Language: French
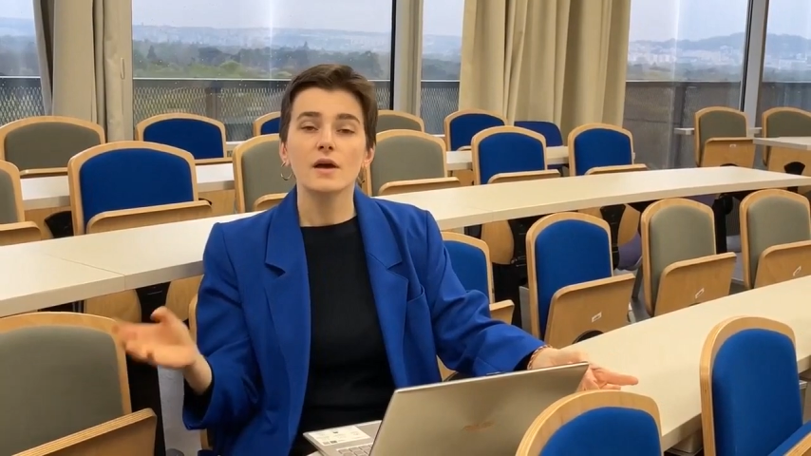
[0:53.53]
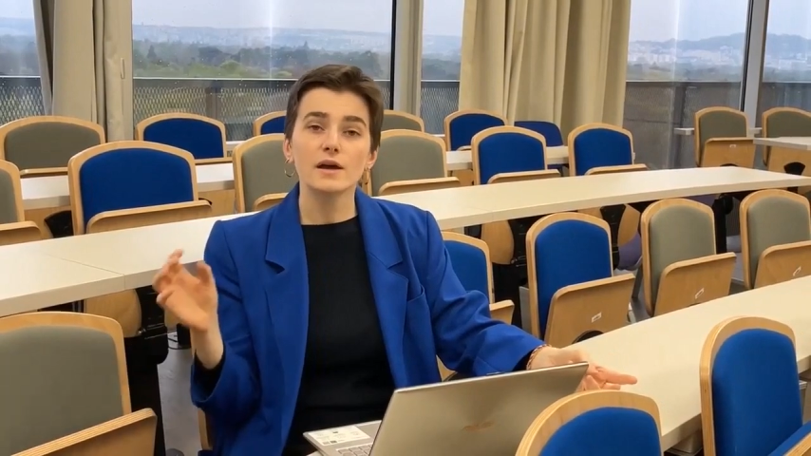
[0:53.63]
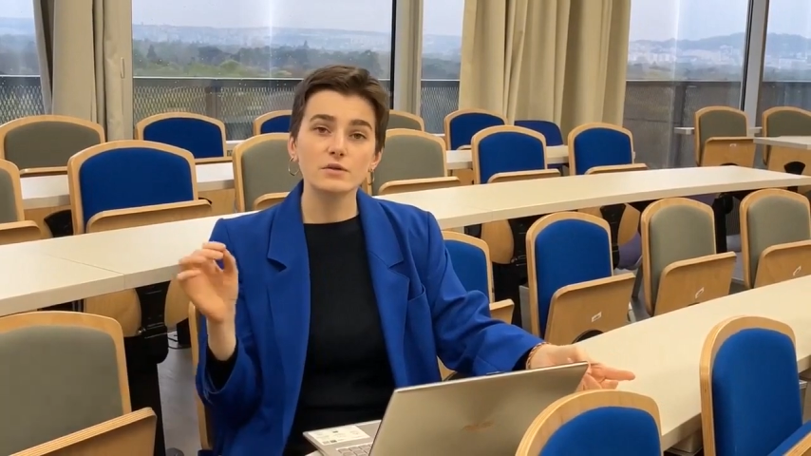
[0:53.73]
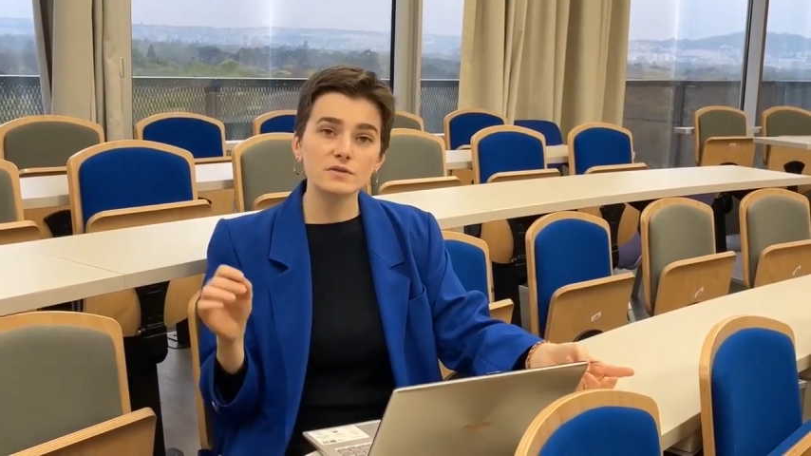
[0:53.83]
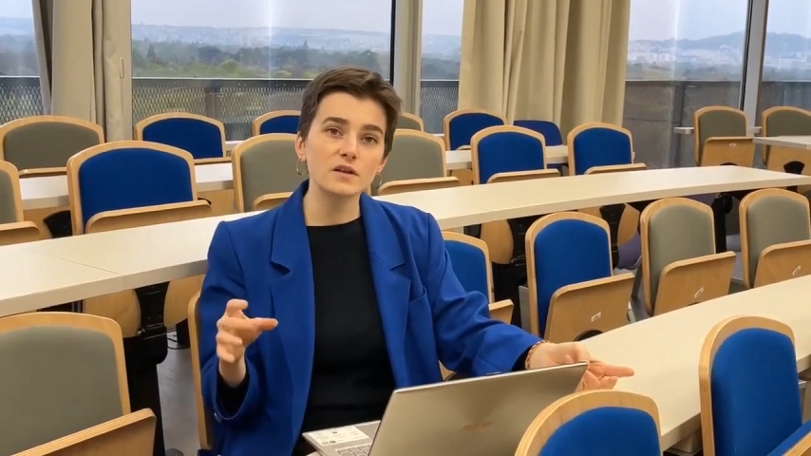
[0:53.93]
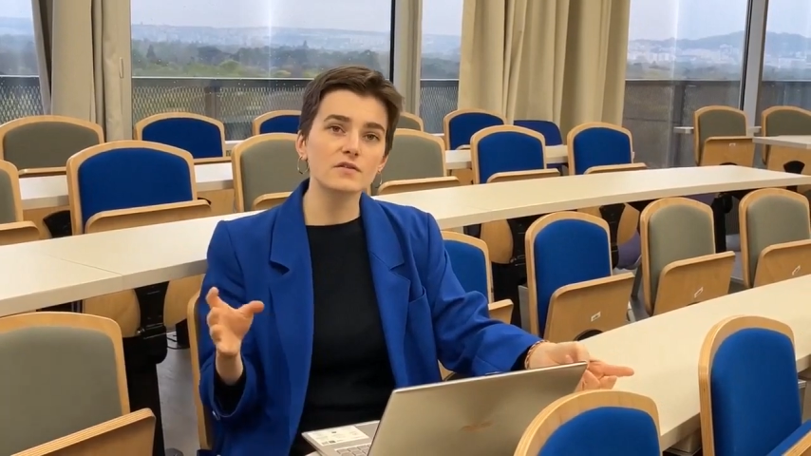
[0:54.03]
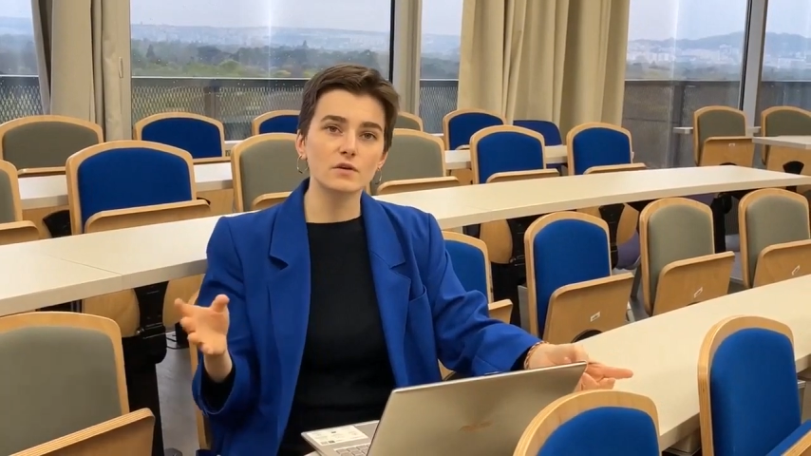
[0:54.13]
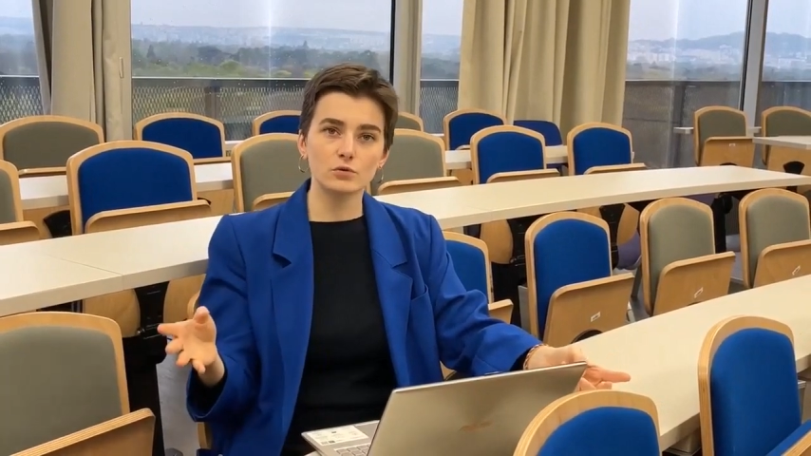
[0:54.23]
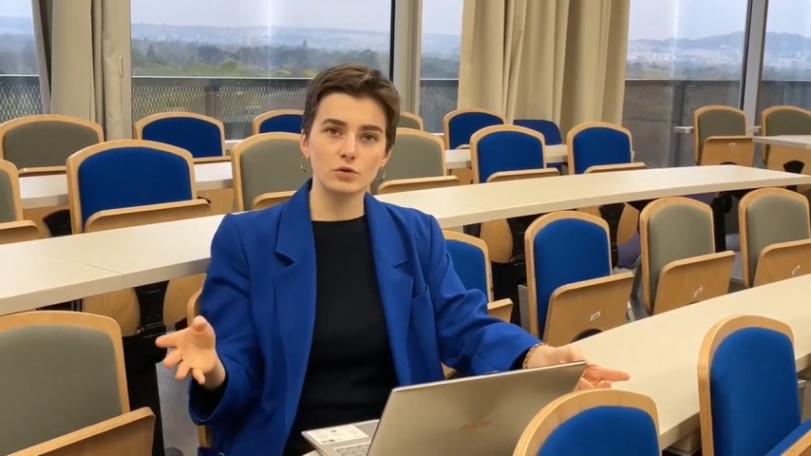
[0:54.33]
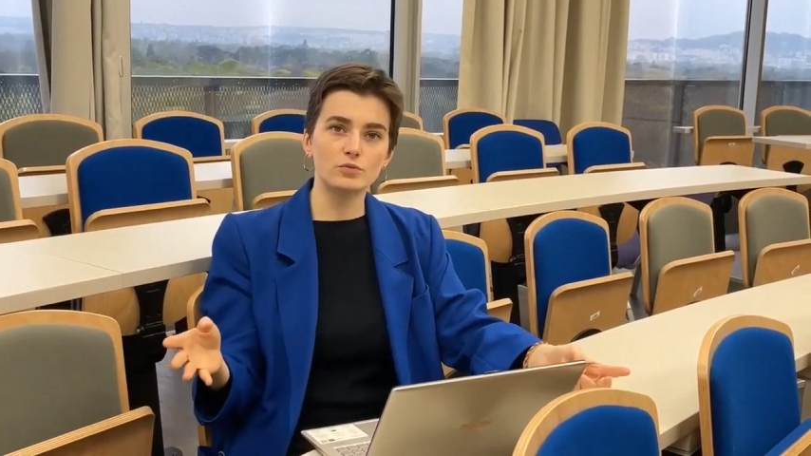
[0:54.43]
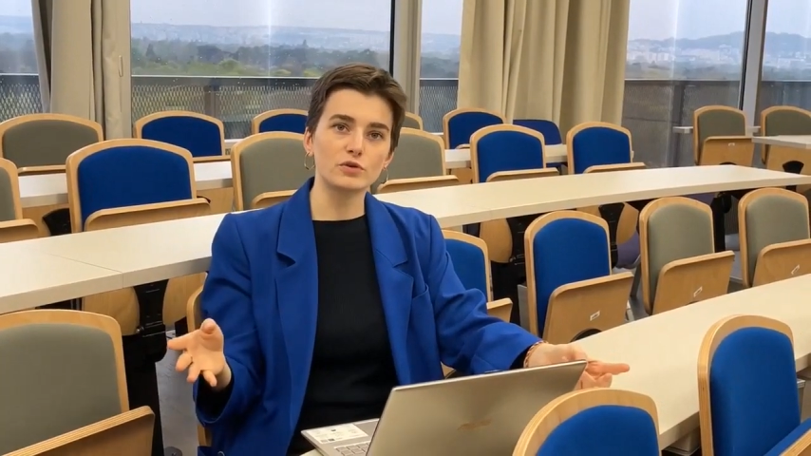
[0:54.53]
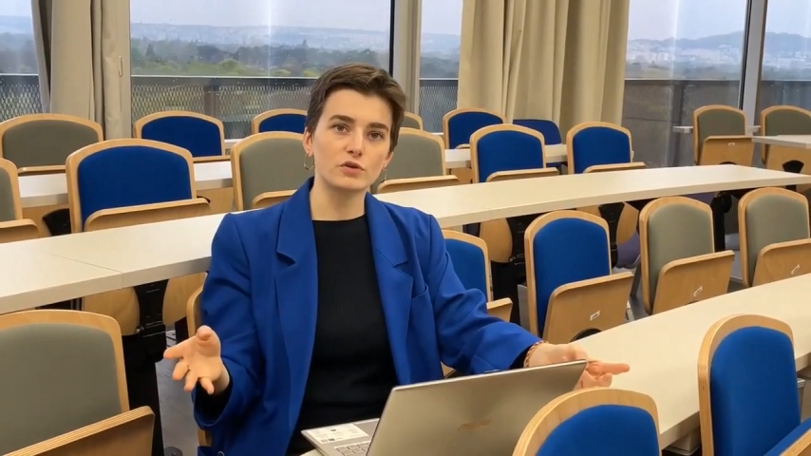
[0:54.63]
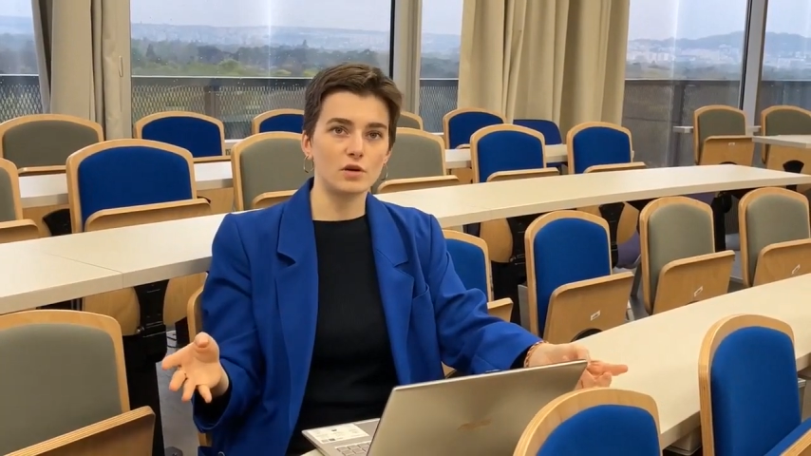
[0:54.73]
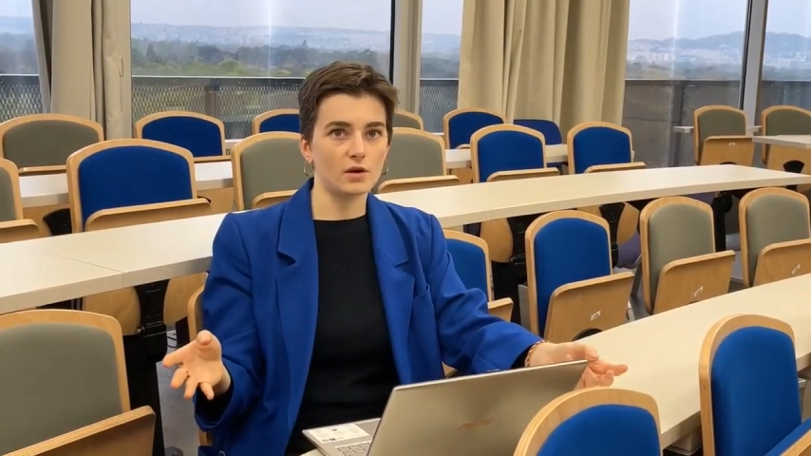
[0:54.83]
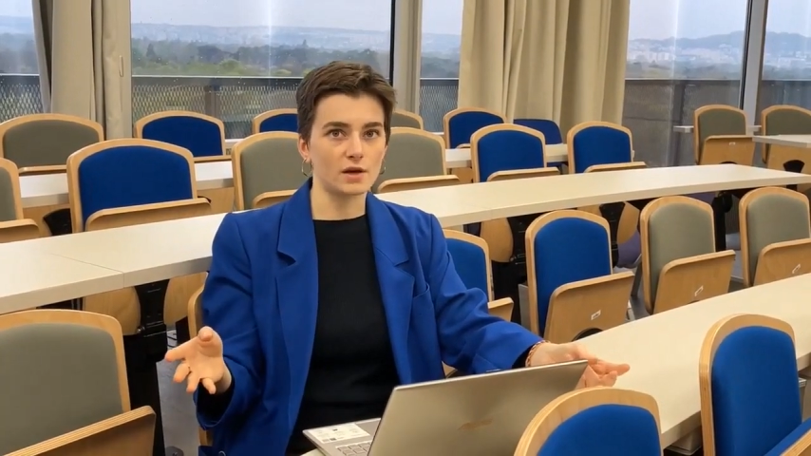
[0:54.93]
est de 5,2%
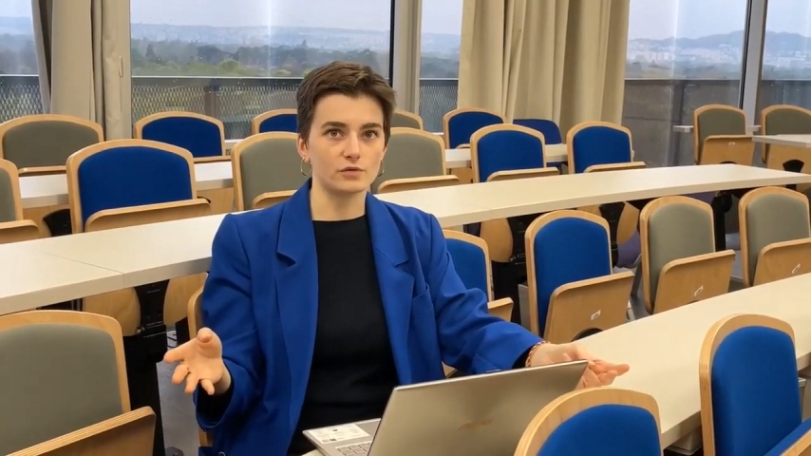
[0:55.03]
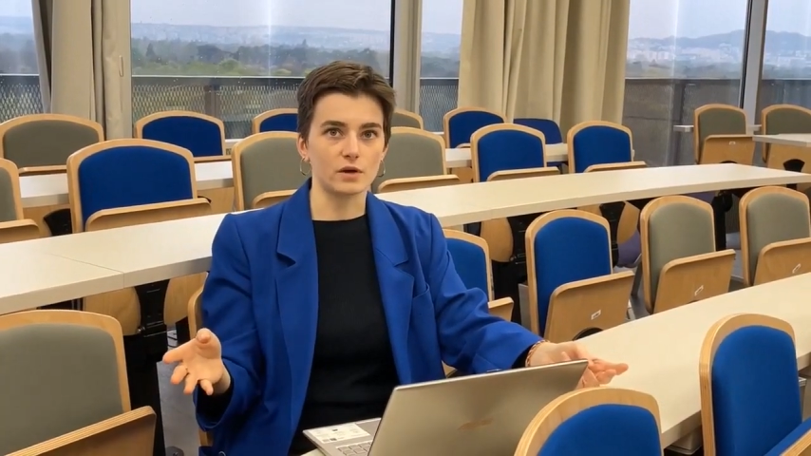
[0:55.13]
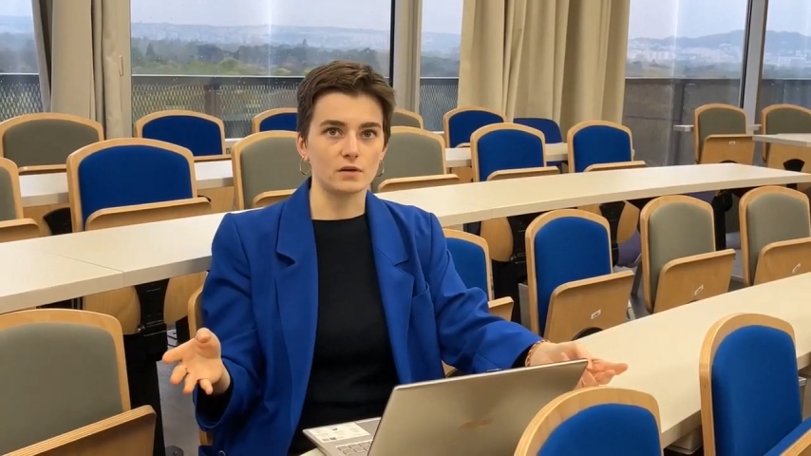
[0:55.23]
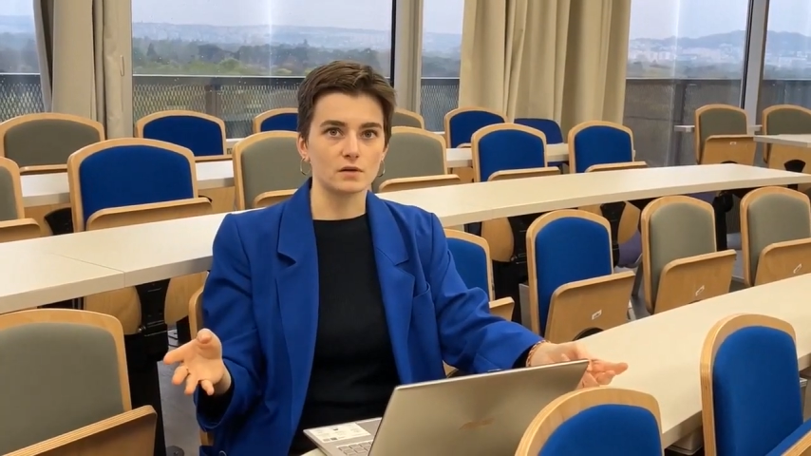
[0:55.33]
à l'heure actuelle.